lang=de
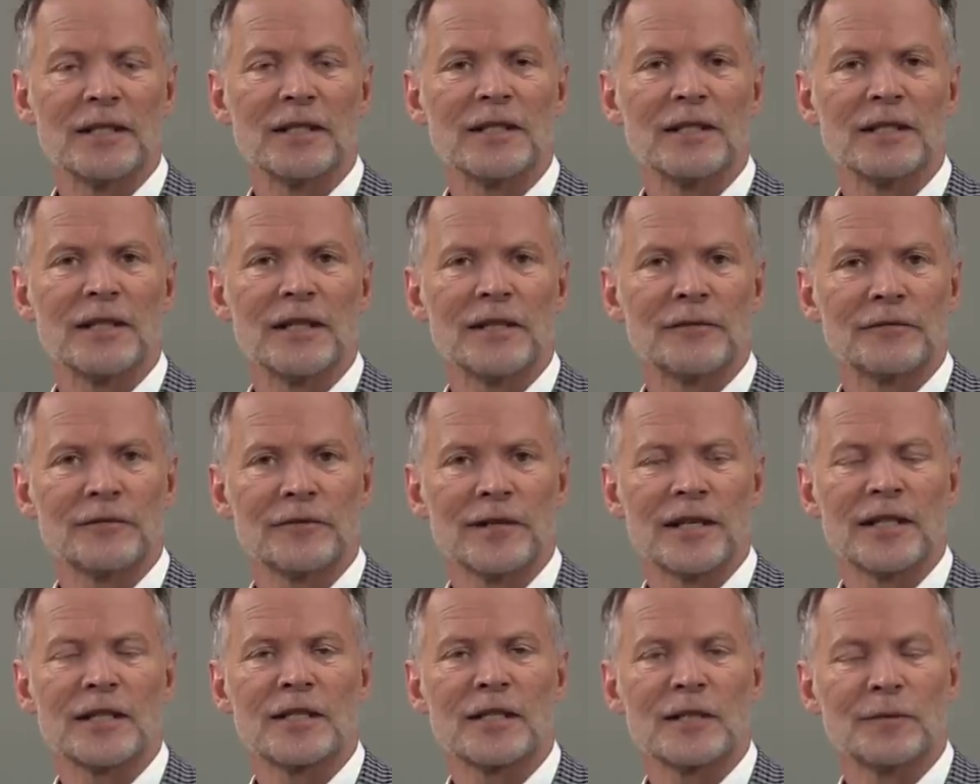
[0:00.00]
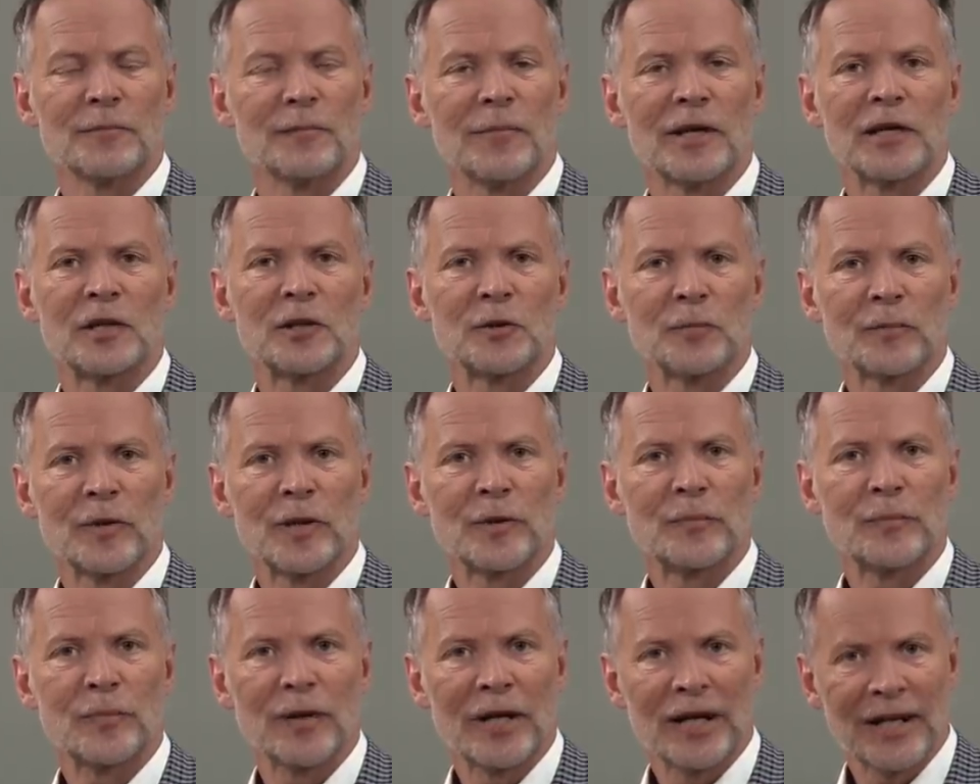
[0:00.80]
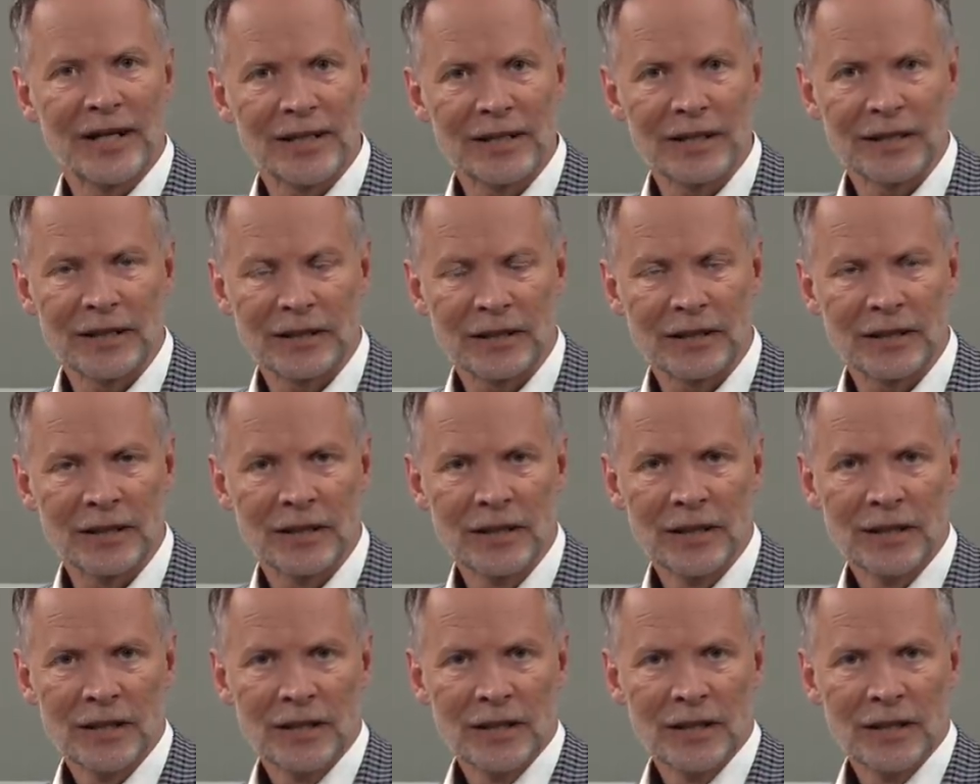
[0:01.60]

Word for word: ihn erfasst manchmal Panik.